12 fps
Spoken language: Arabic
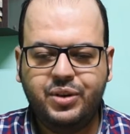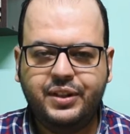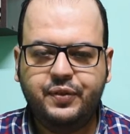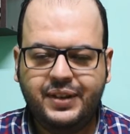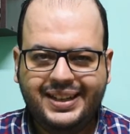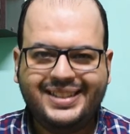
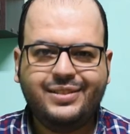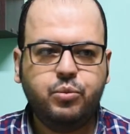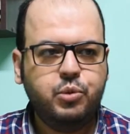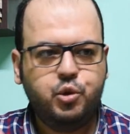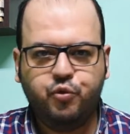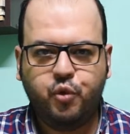نتفليكس
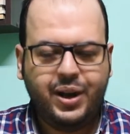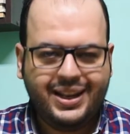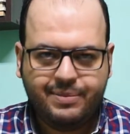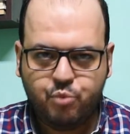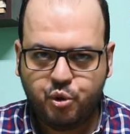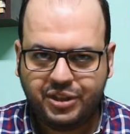ويشوفوا
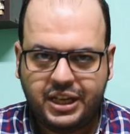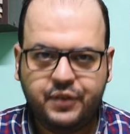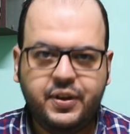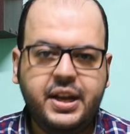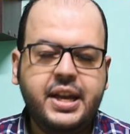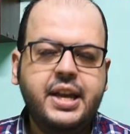حاجات
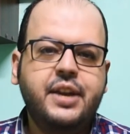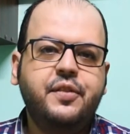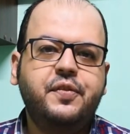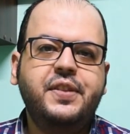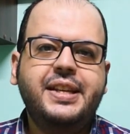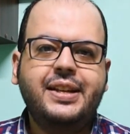مختلفه
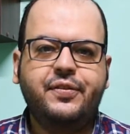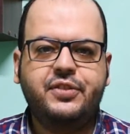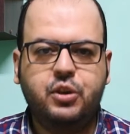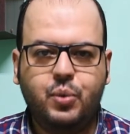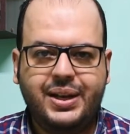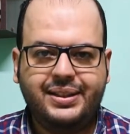في
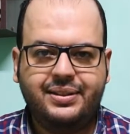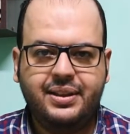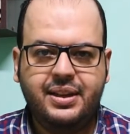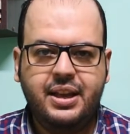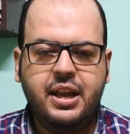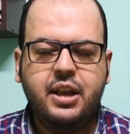نفس الوقت
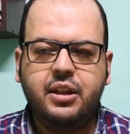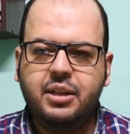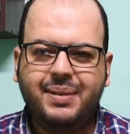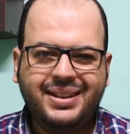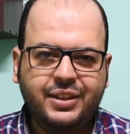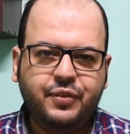
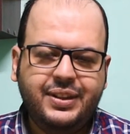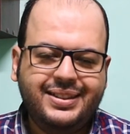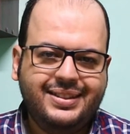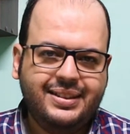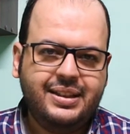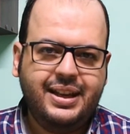طبعا
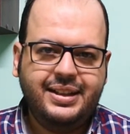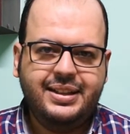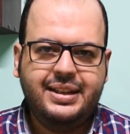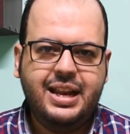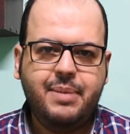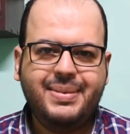نتفليكس
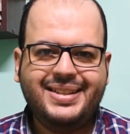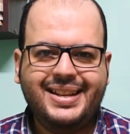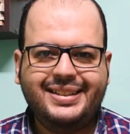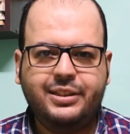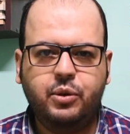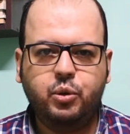يعني ليها مزايا
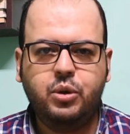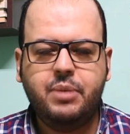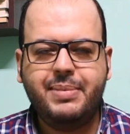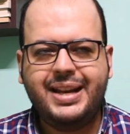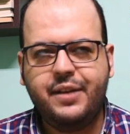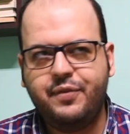كتير واحد يقول لك
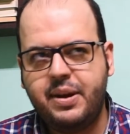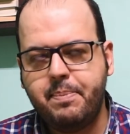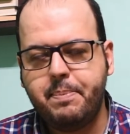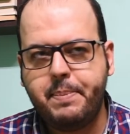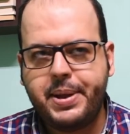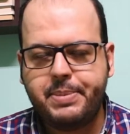ما
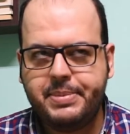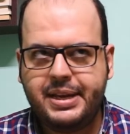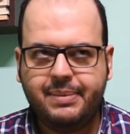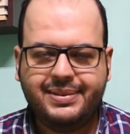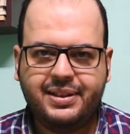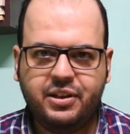الافلام
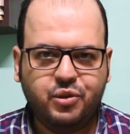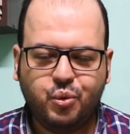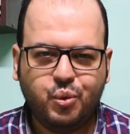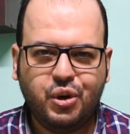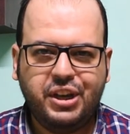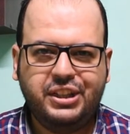مرميه مثلا
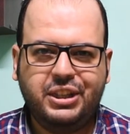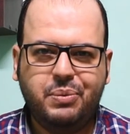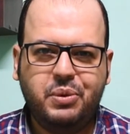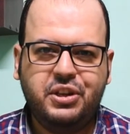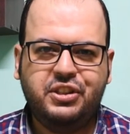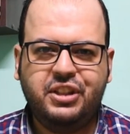اونلاين طب
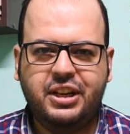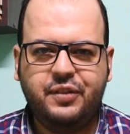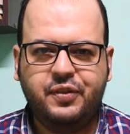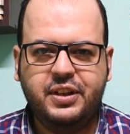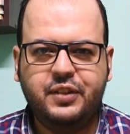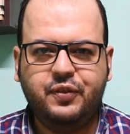وانا اشترك
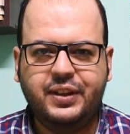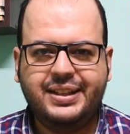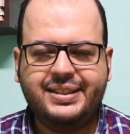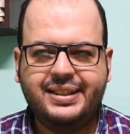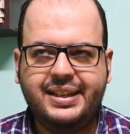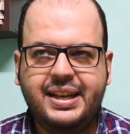في
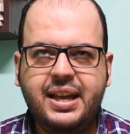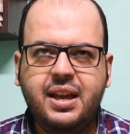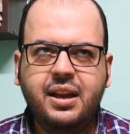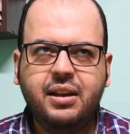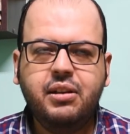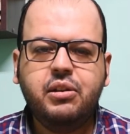نتفليكس ليه
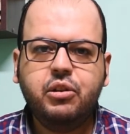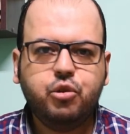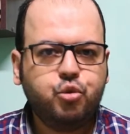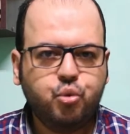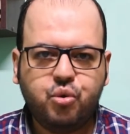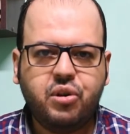آه،
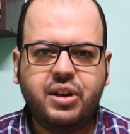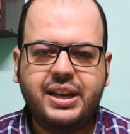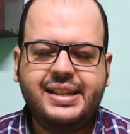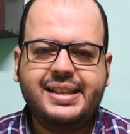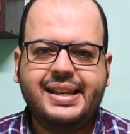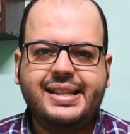صوره
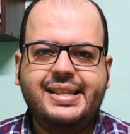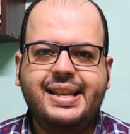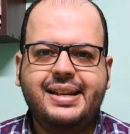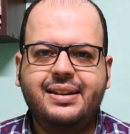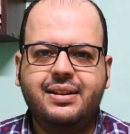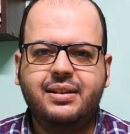جيده
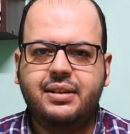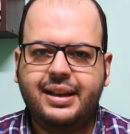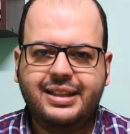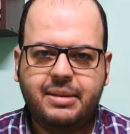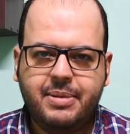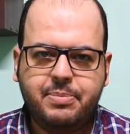جدا آه،
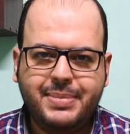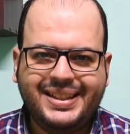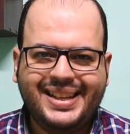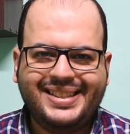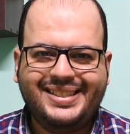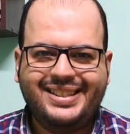خدمات
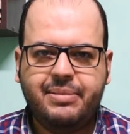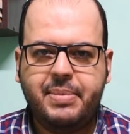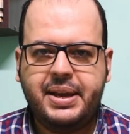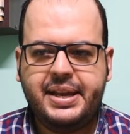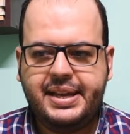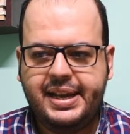
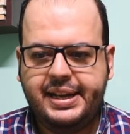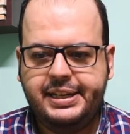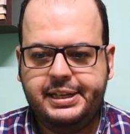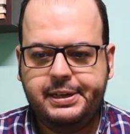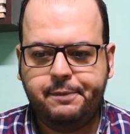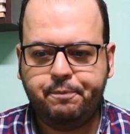متقسمه
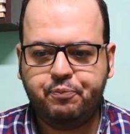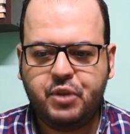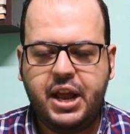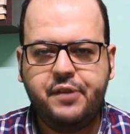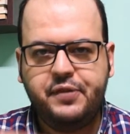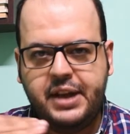يعني
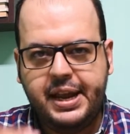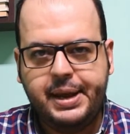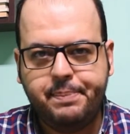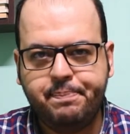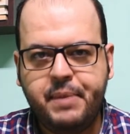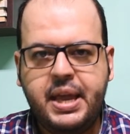
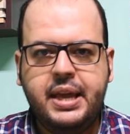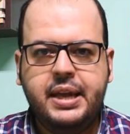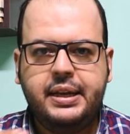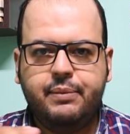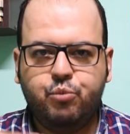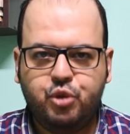افلام
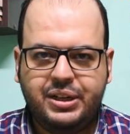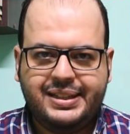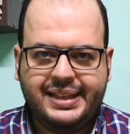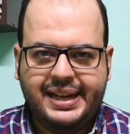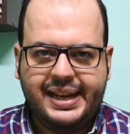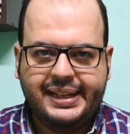
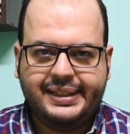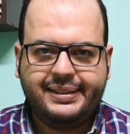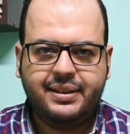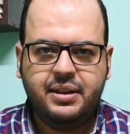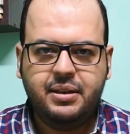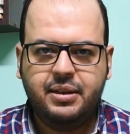مسلسلات
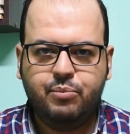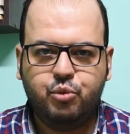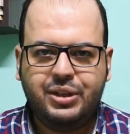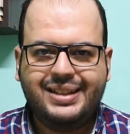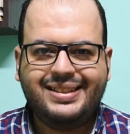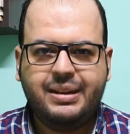
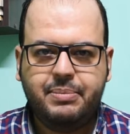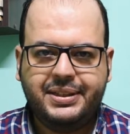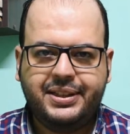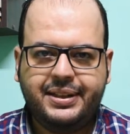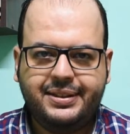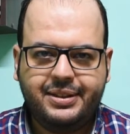المسلسل
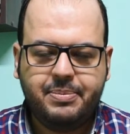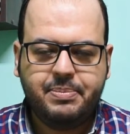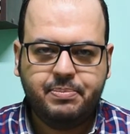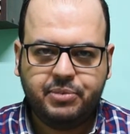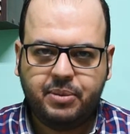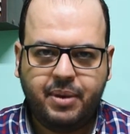مترتب
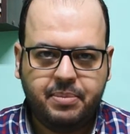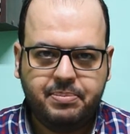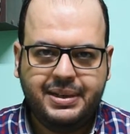طبعا